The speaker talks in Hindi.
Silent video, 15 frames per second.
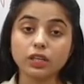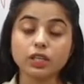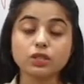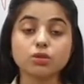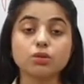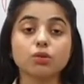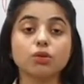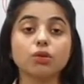
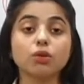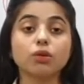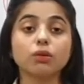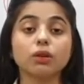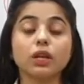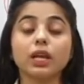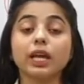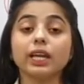किसको
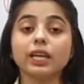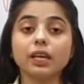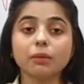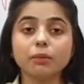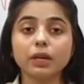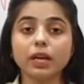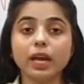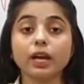लेने
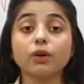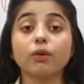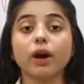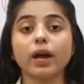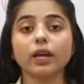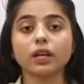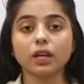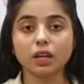में
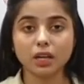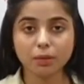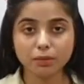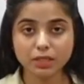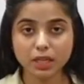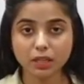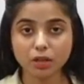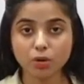एक्वायर करने
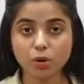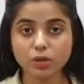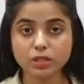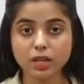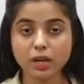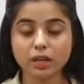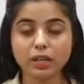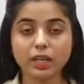में ज़्यादा
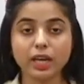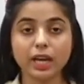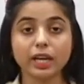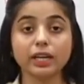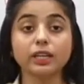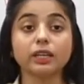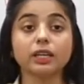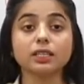कॉस्ट लग रही
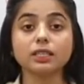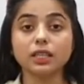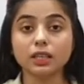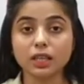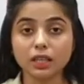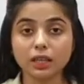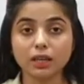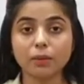है इंटरेस्ट
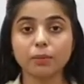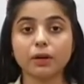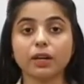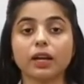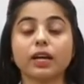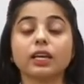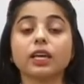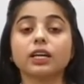कितना देना पड़
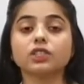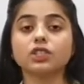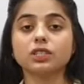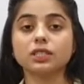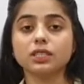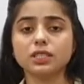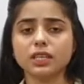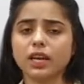रहा है क्या
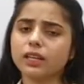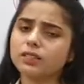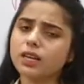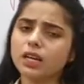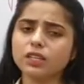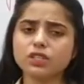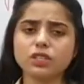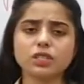चीज़ है
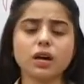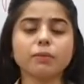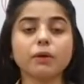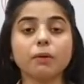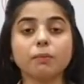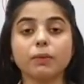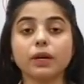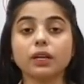सारी चीज़ें आप
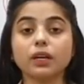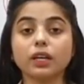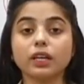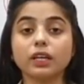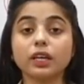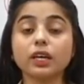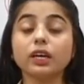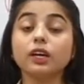कंपेयर
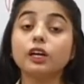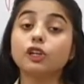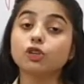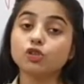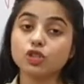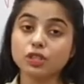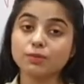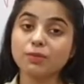करेंगे
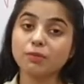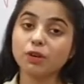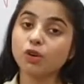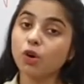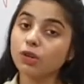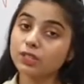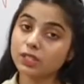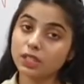तो जिसमें भी
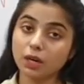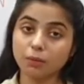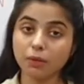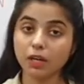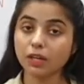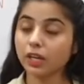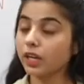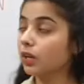कॉस्ट
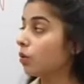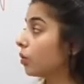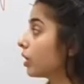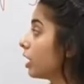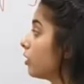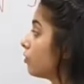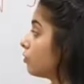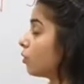कम लग रही
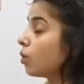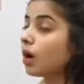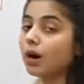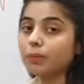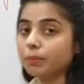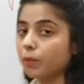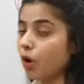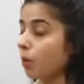होगी वो
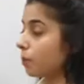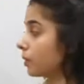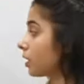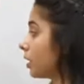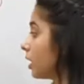आप ऑप्ट